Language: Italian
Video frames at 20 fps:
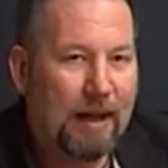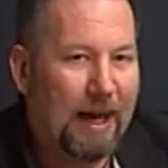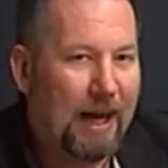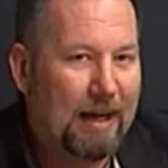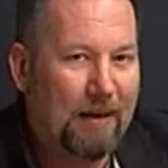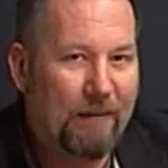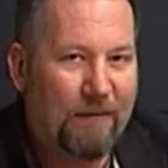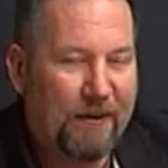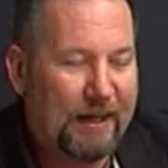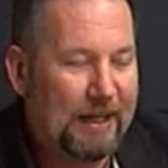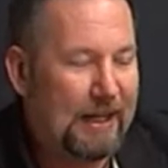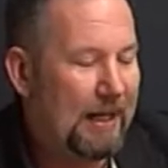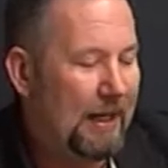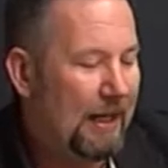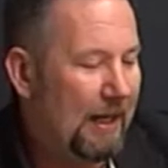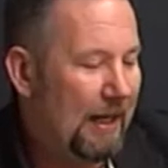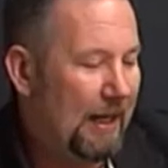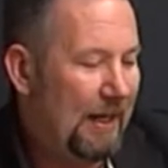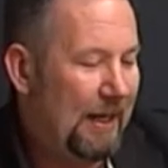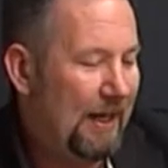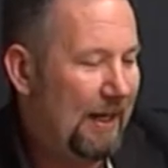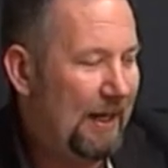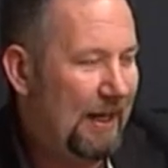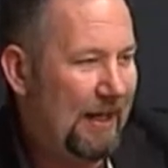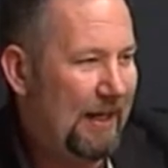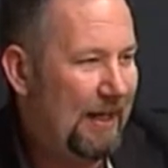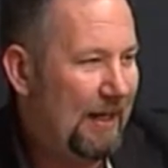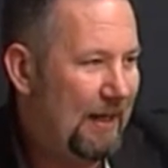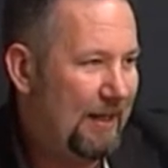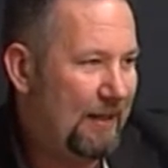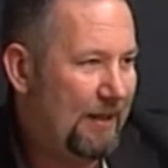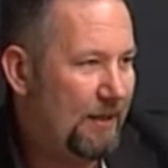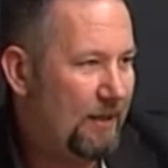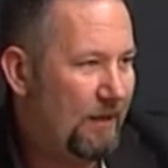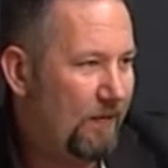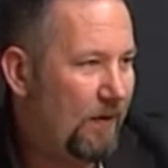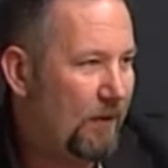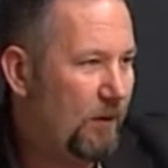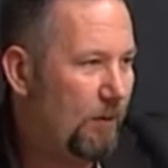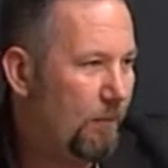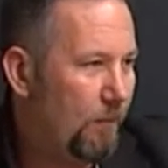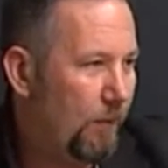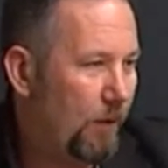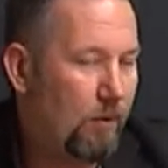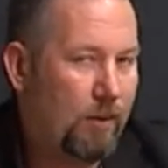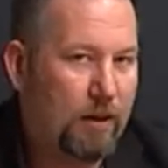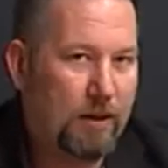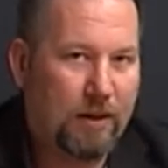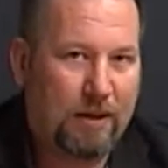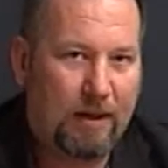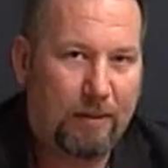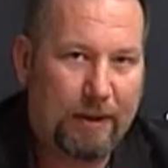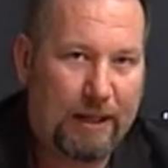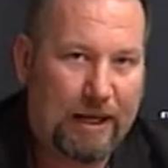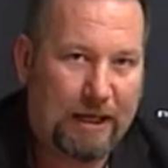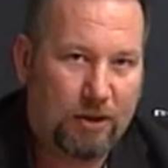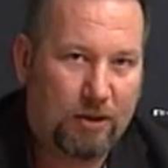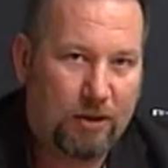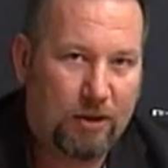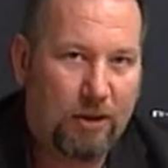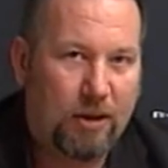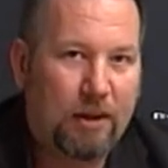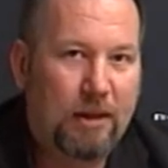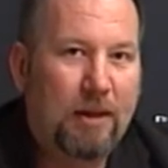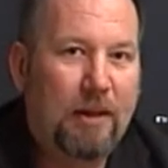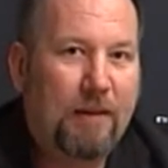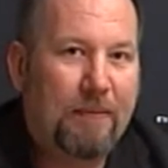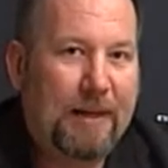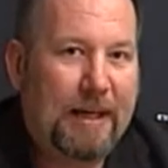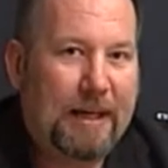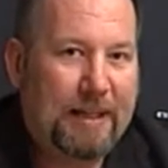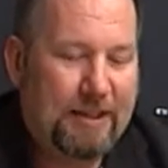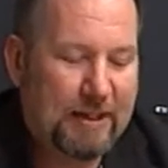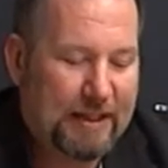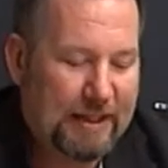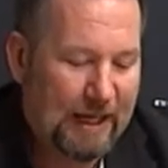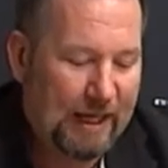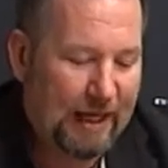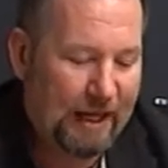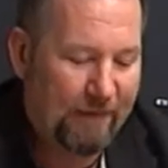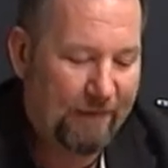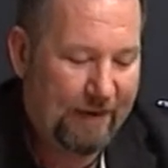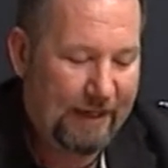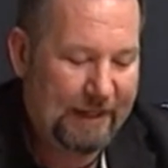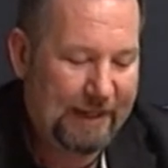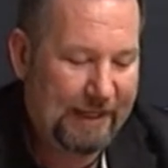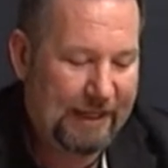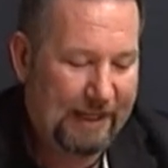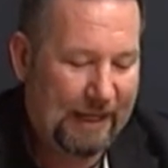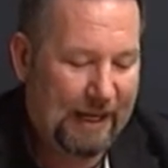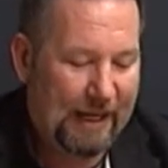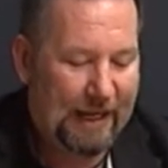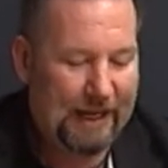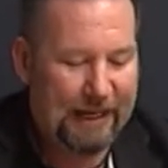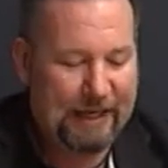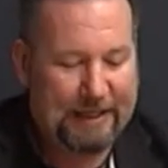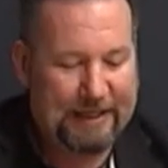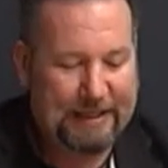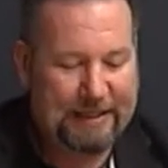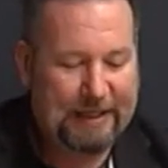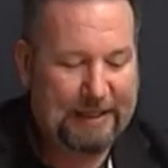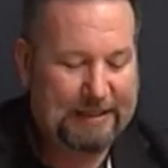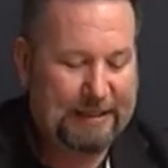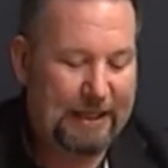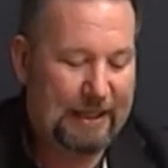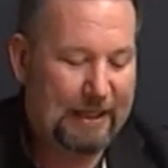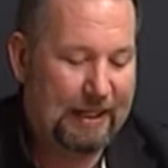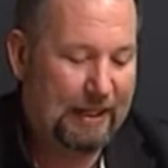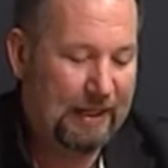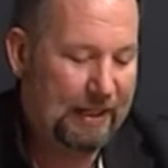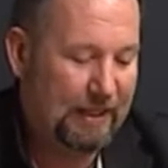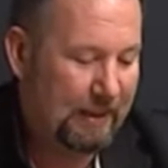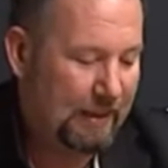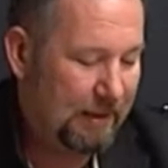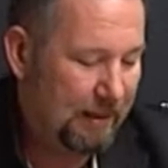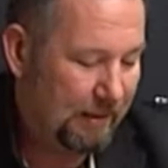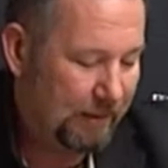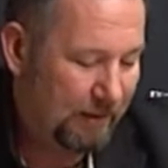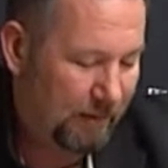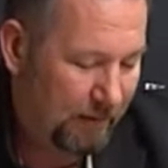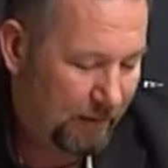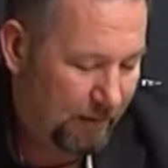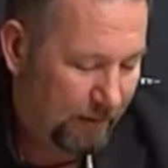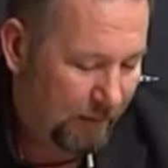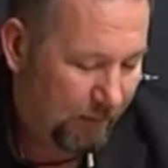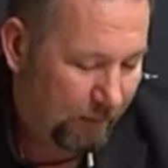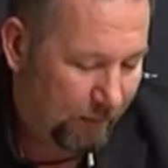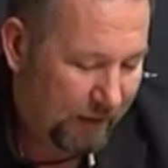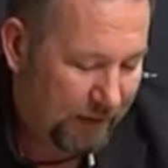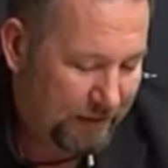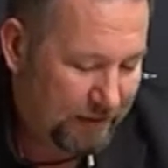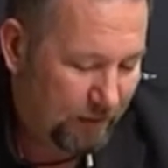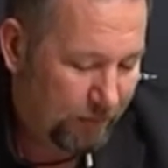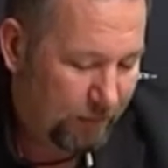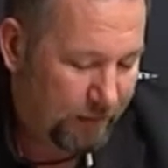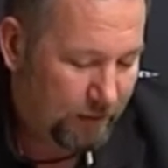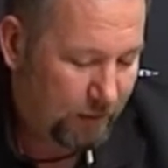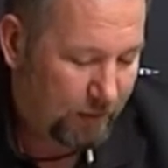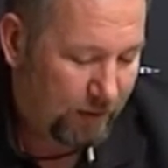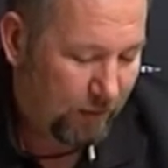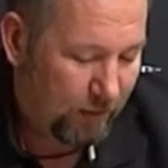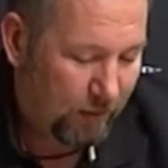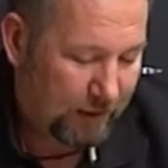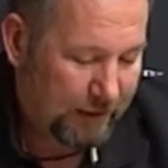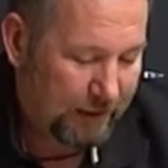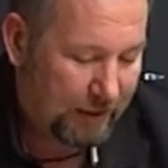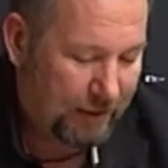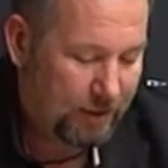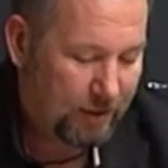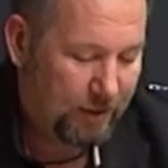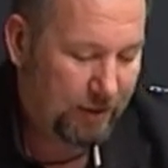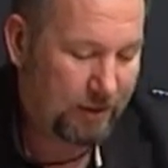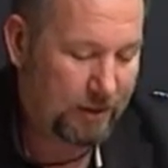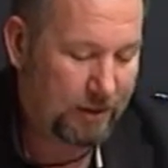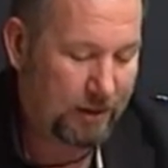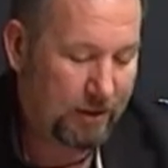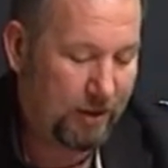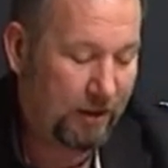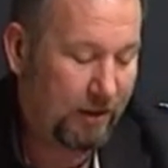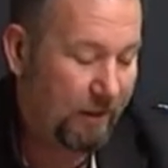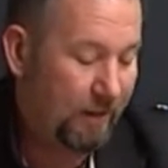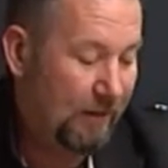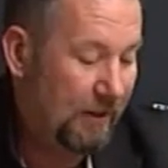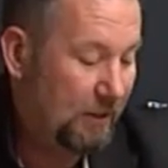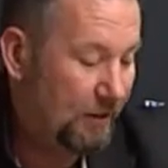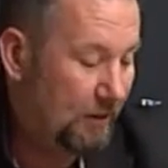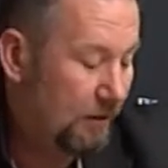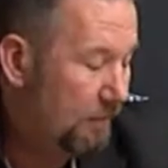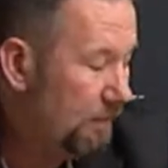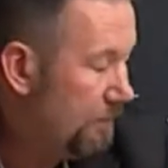alla fine eh, dividi un po' quello che è il bilancio della città e vedi che sarà in parte per tutte quante le circoscrizioni diviso.